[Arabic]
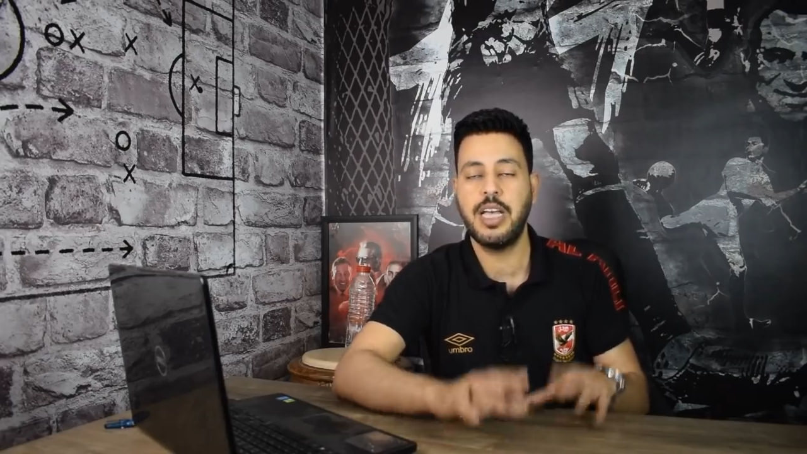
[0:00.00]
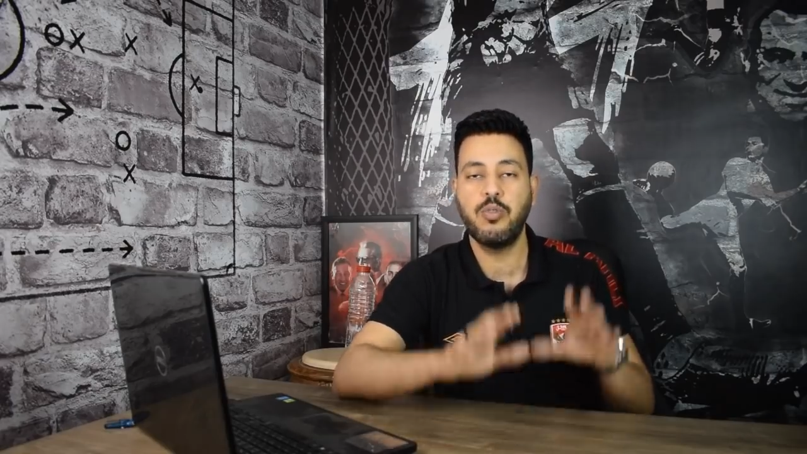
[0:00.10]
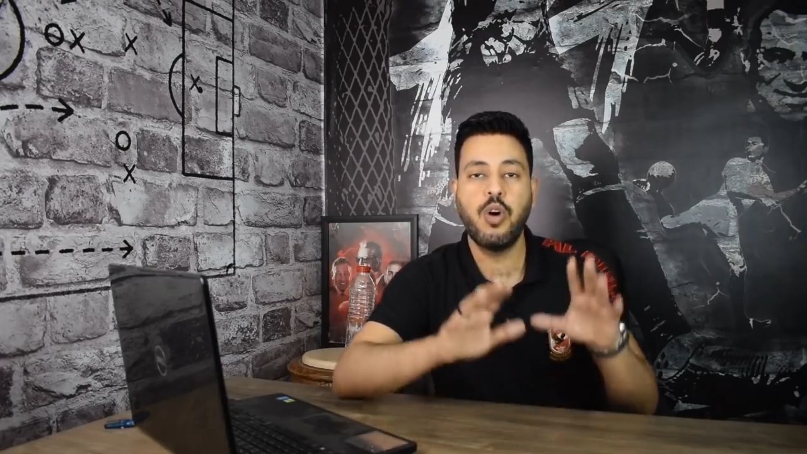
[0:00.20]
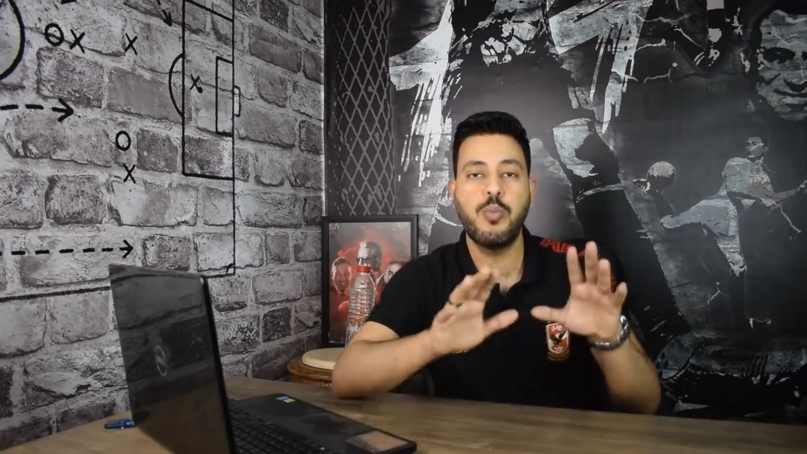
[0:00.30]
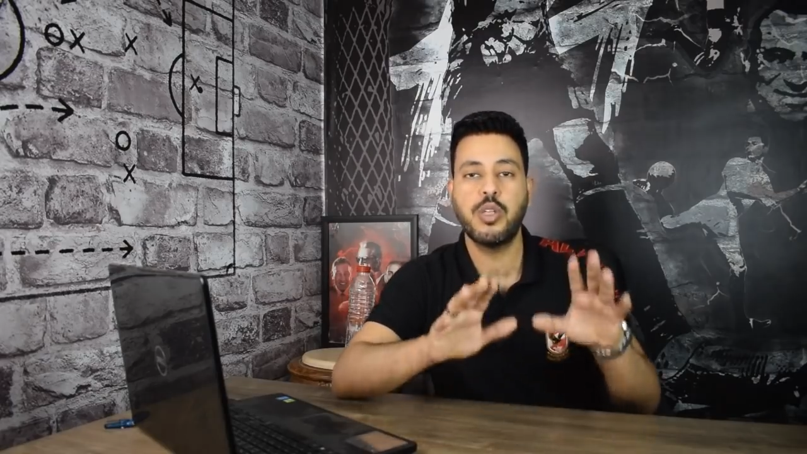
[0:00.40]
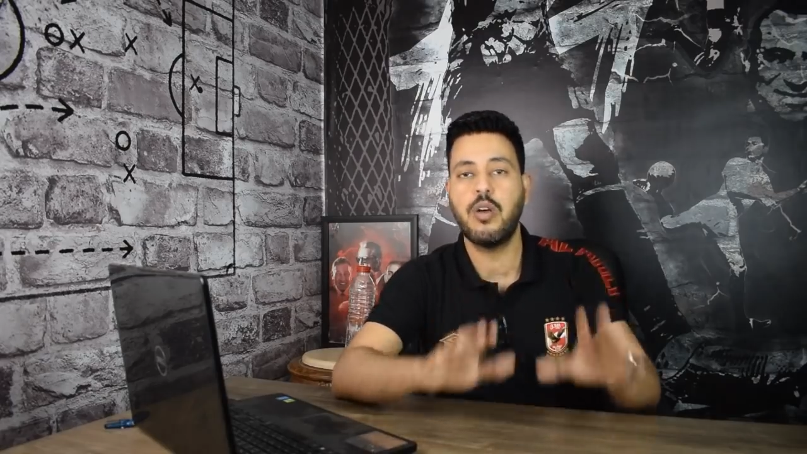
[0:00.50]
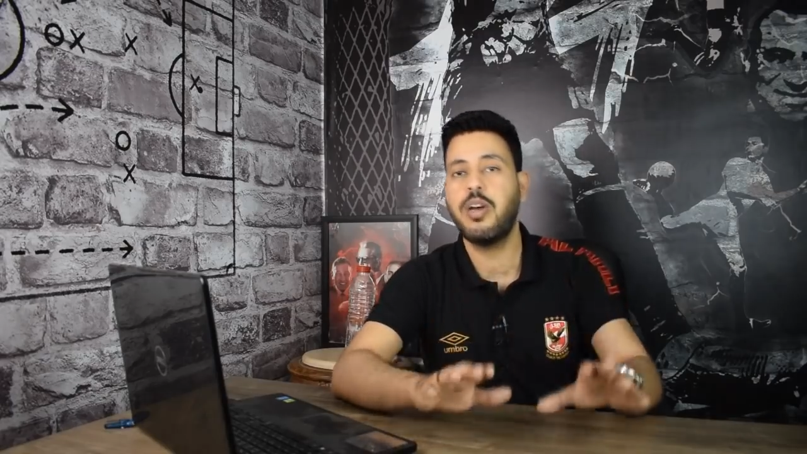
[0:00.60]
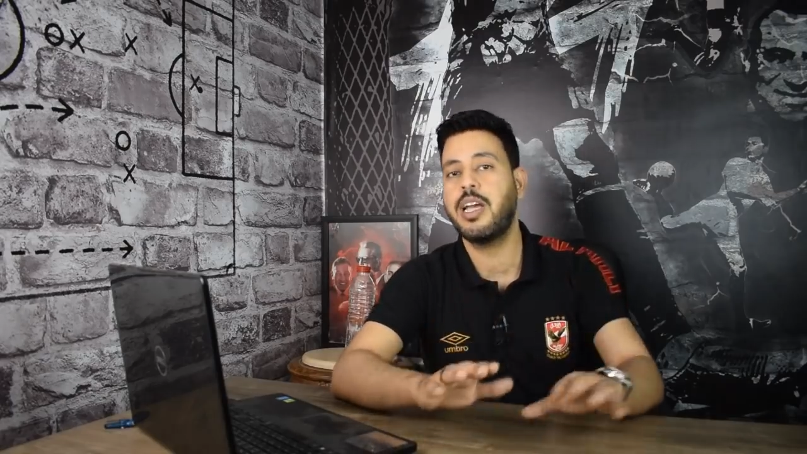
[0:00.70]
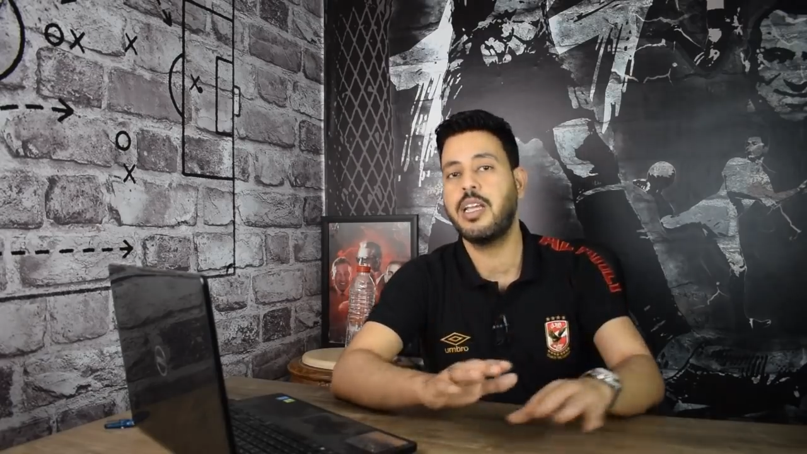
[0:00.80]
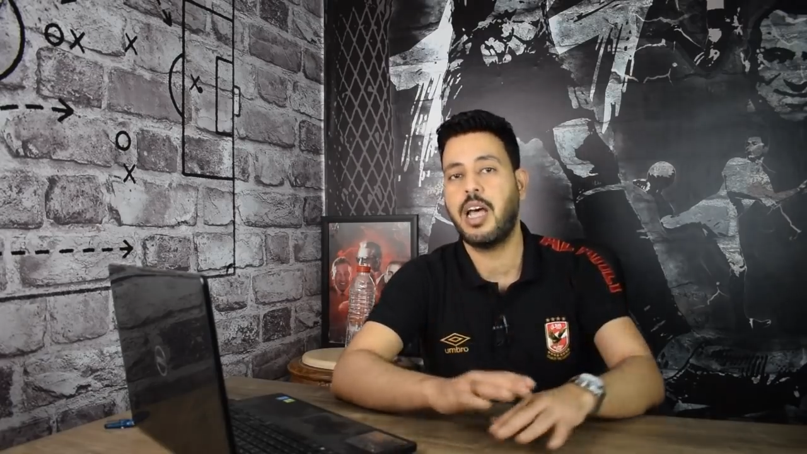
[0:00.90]
الاستعداد وهو
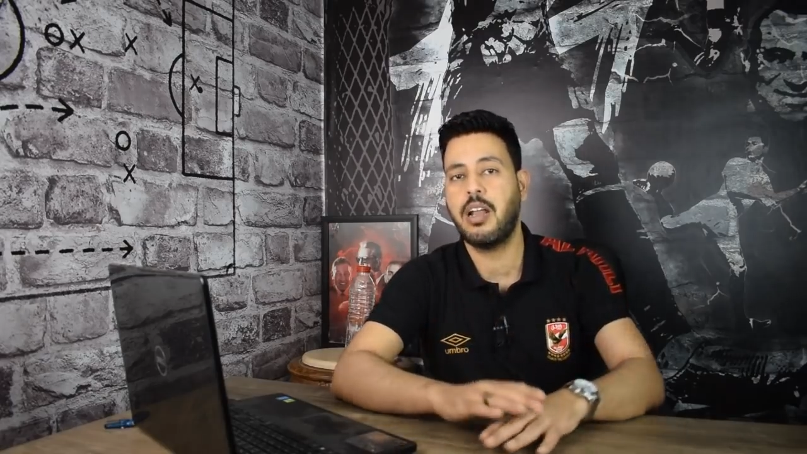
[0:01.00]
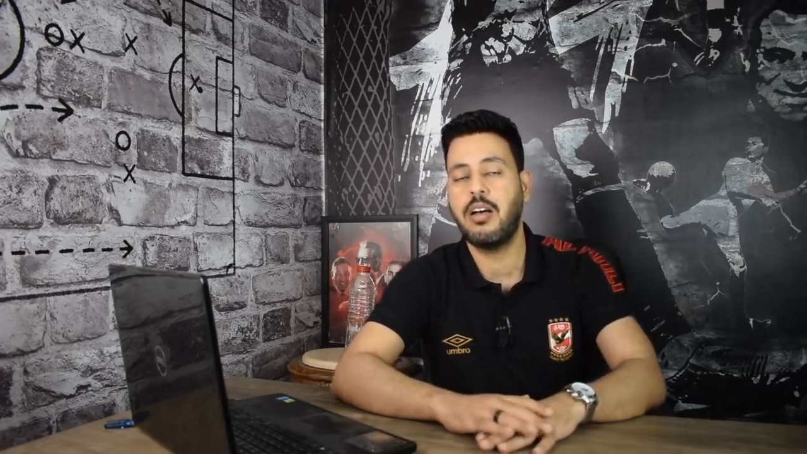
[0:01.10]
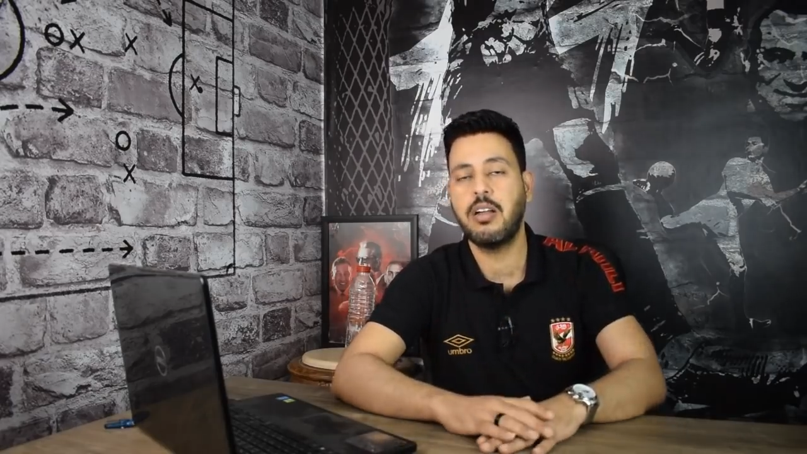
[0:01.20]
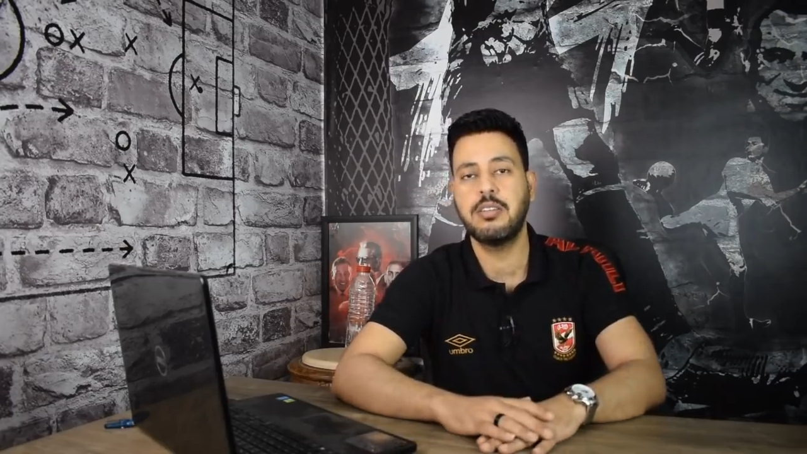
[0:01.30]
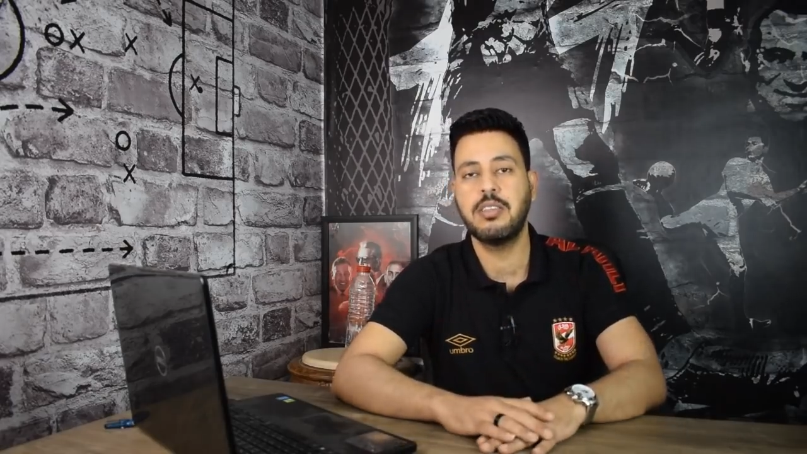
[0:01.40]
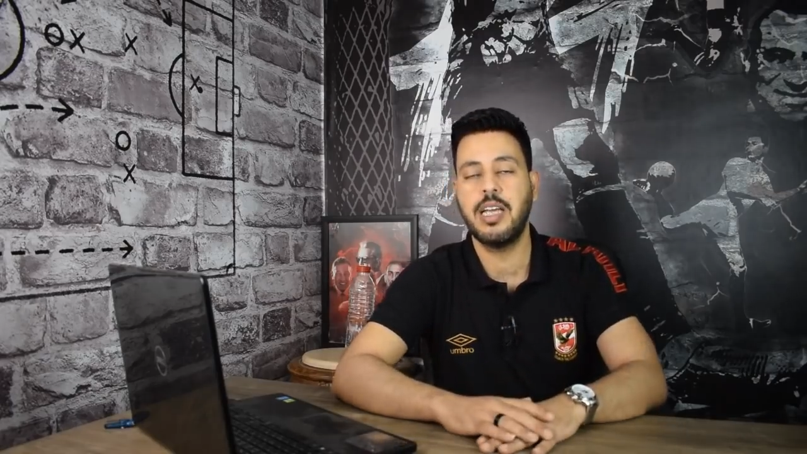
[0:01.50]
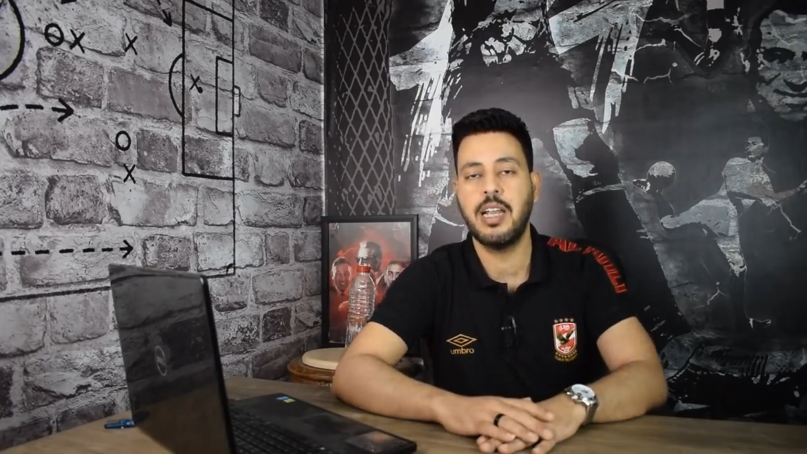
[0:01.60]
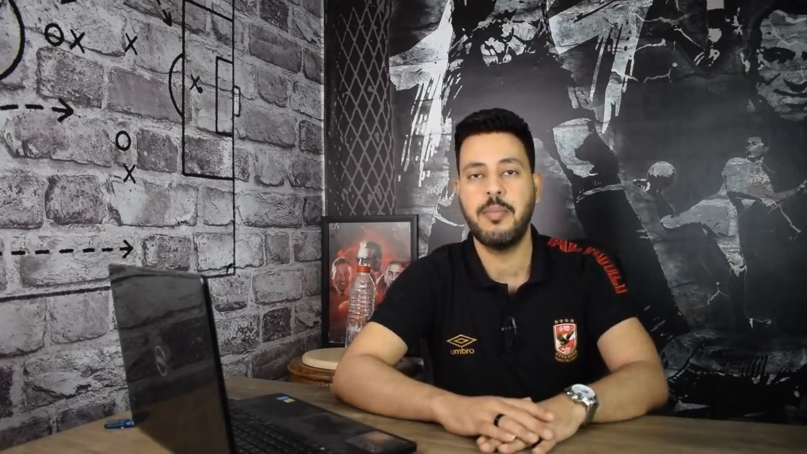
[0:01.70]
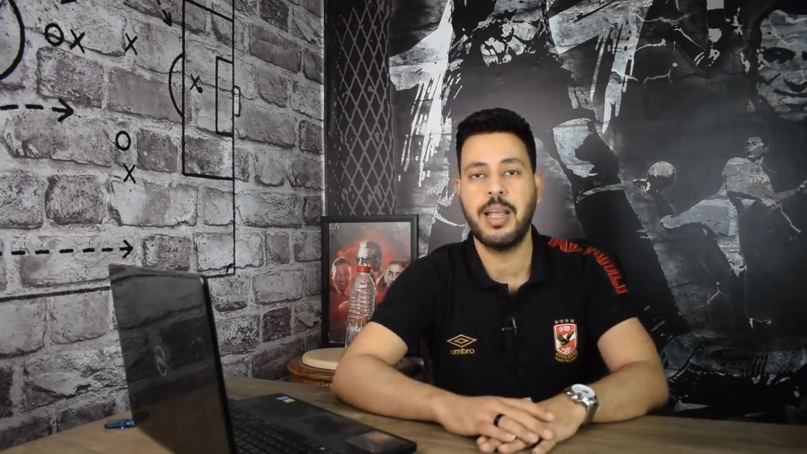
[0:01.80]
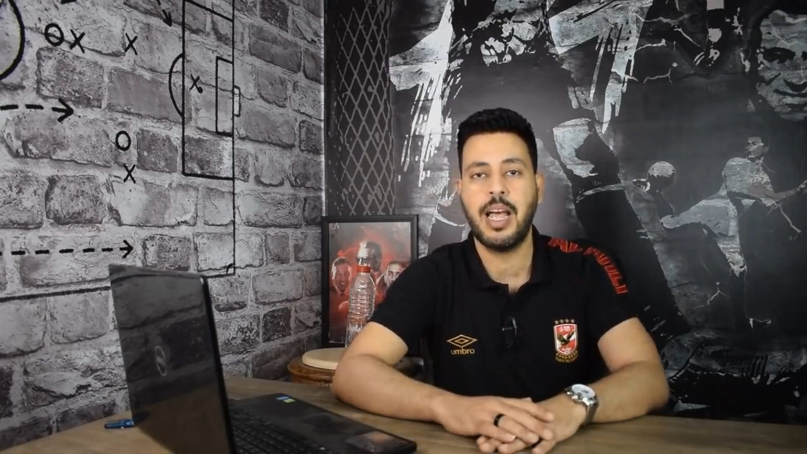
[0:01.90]
متواجد على ارض
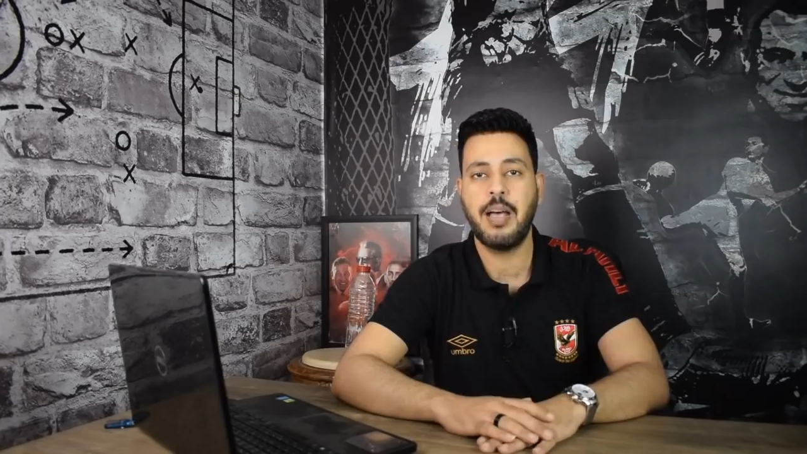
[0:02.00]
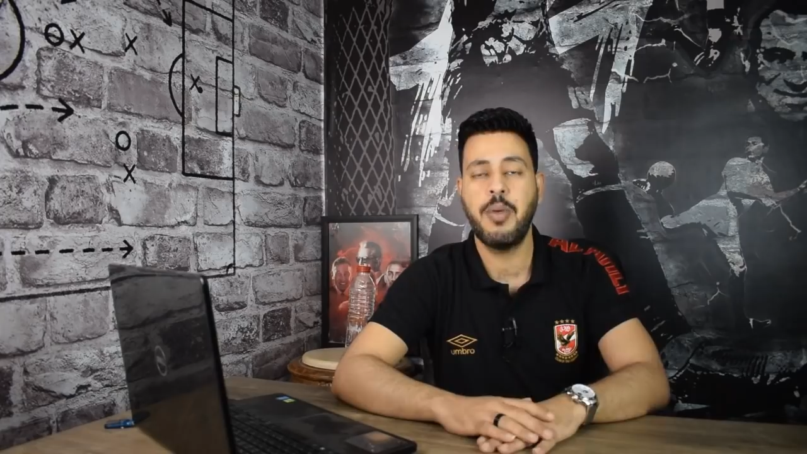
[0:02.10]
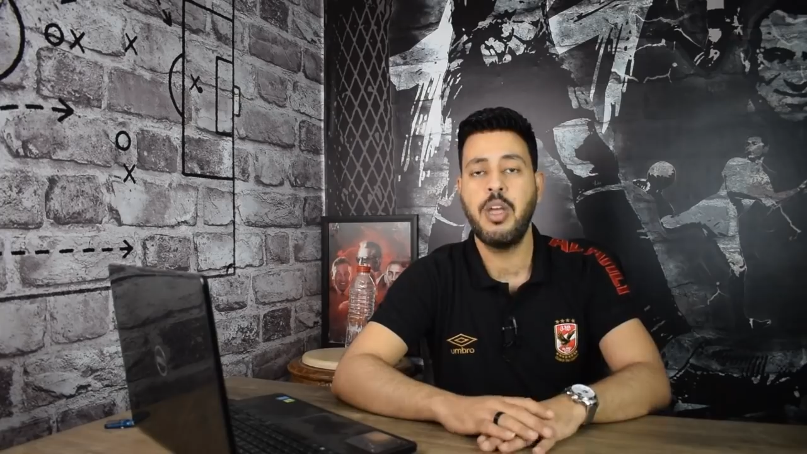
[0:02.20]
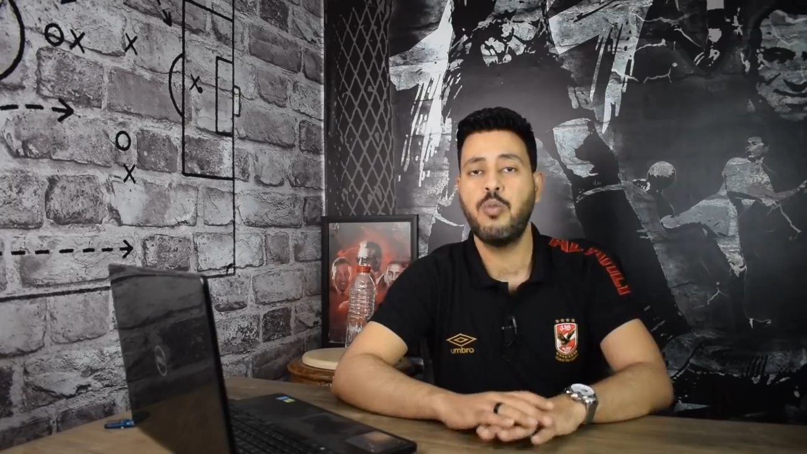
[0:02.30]
الملعب